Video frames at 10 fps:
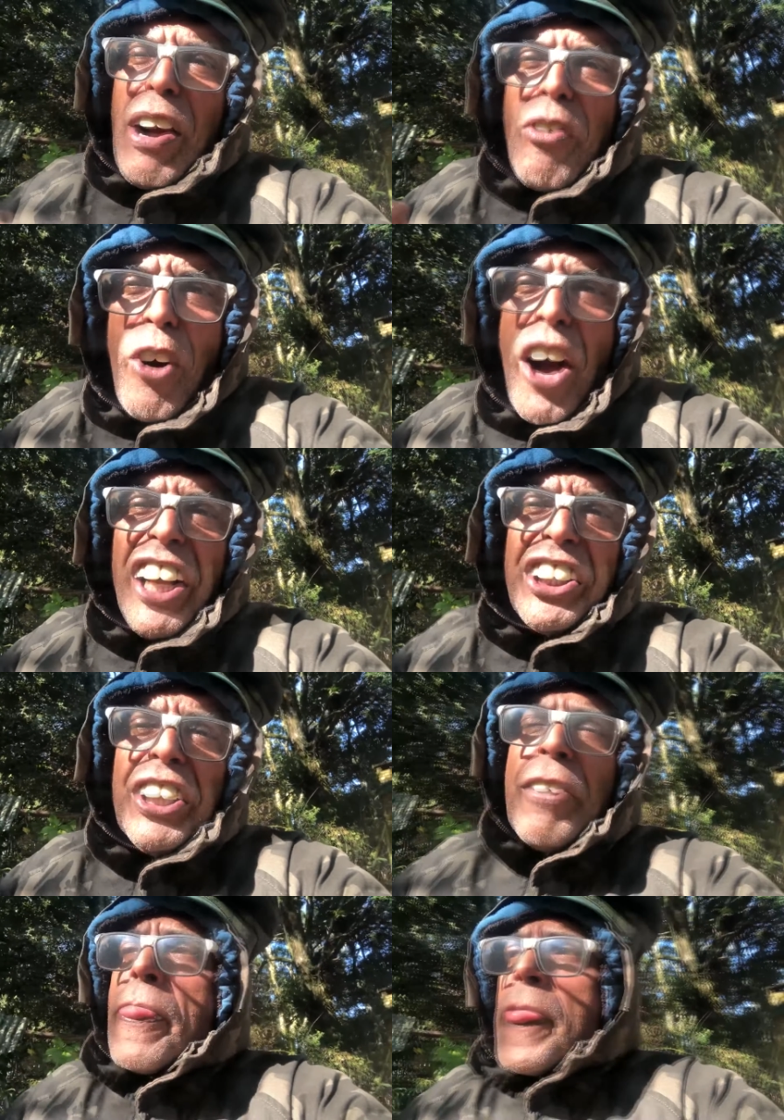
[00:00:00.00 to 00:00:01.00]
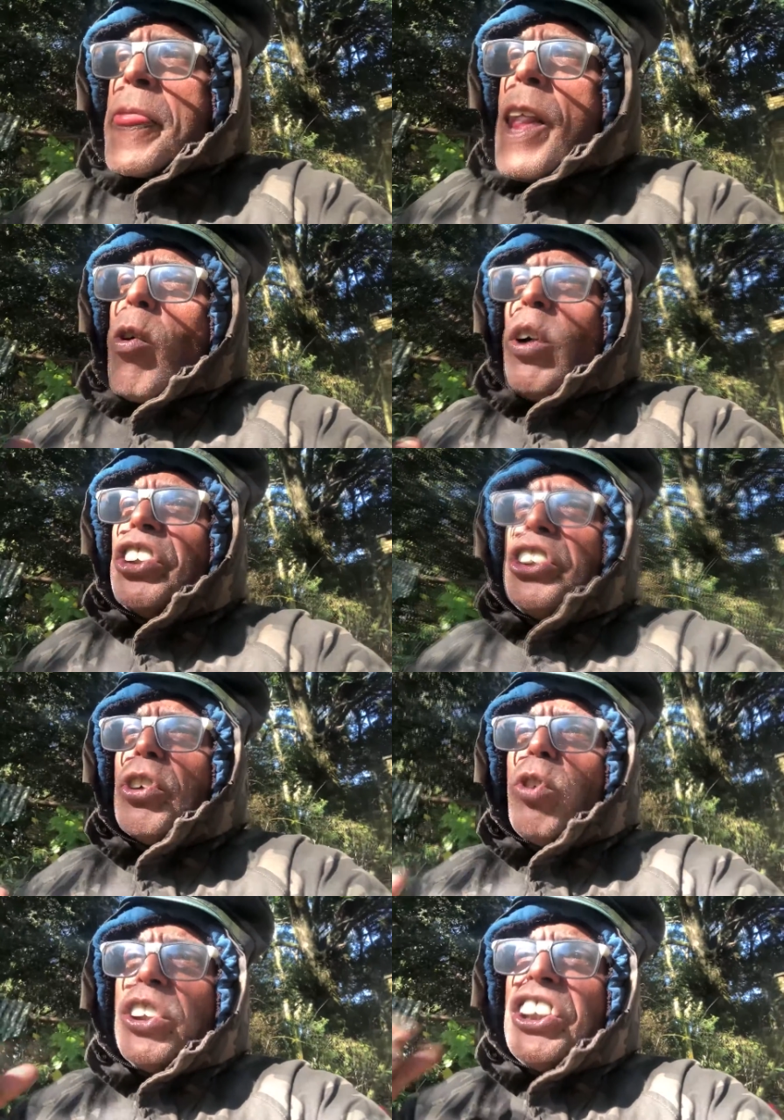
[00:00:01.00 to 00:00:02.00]
pagode. Não, a
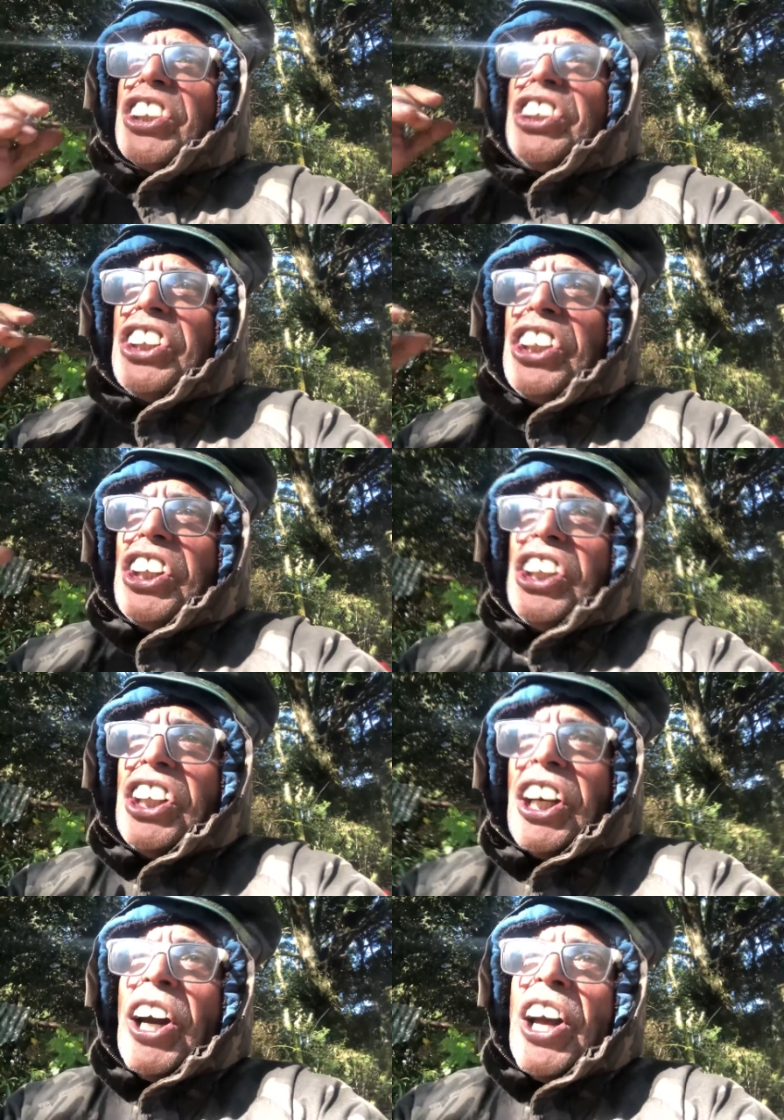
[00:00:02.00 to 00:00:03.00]
gente curte assim,